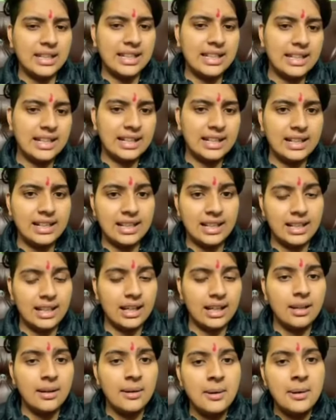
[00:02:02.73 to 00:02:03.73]
ले लेंगे ठीक
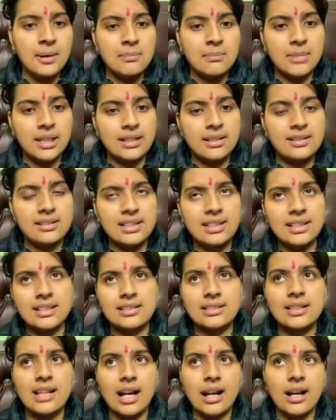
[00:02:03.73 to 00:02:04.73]
है बट
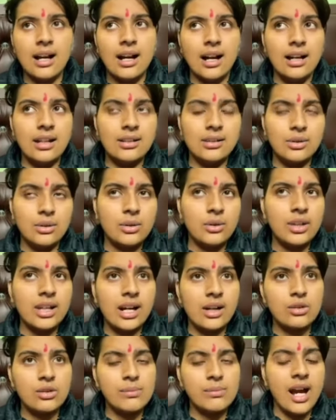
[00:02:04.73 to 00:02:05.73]
सीरियसली लोगों की
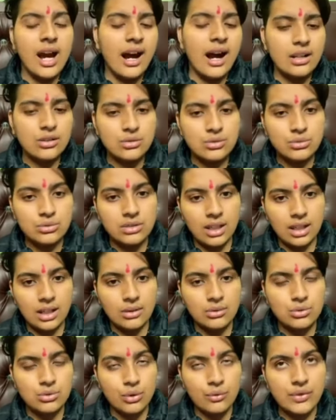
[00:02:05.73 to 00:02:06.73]
आंखों में आंसू थे
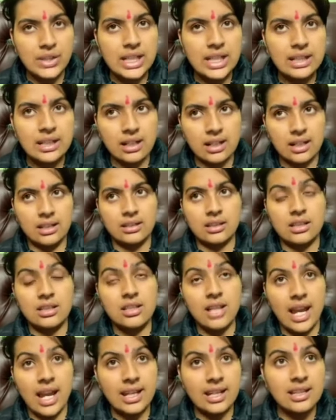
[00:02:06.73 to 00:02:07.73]
उसको फील कर रहे थे
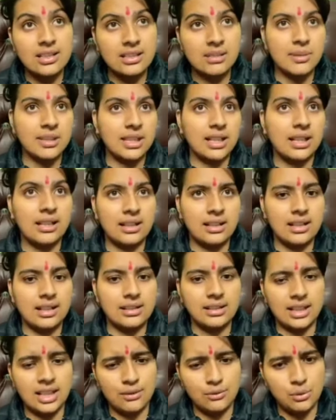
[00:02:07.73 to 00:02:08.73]
चेहरे से पता लग रहा
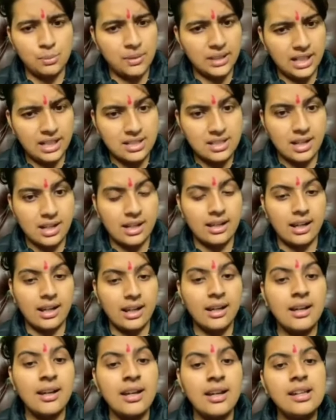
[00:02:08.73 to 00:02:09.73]
था कि वो परेशान है
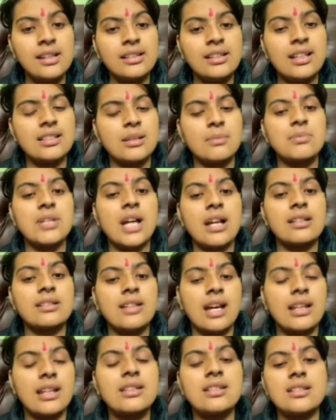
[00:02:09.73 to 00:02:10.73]
ये सब
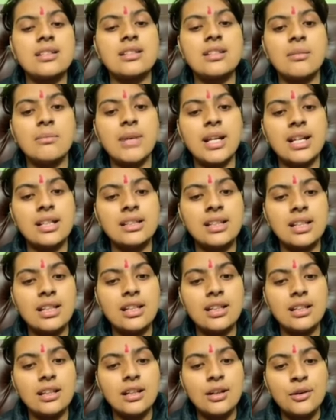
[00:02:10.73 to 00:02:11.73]
सारी चीज़ें जब मैंने
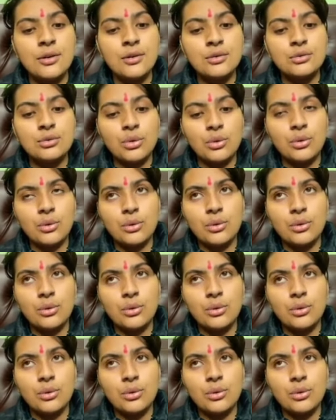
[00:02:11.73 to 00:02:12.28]
देखी तो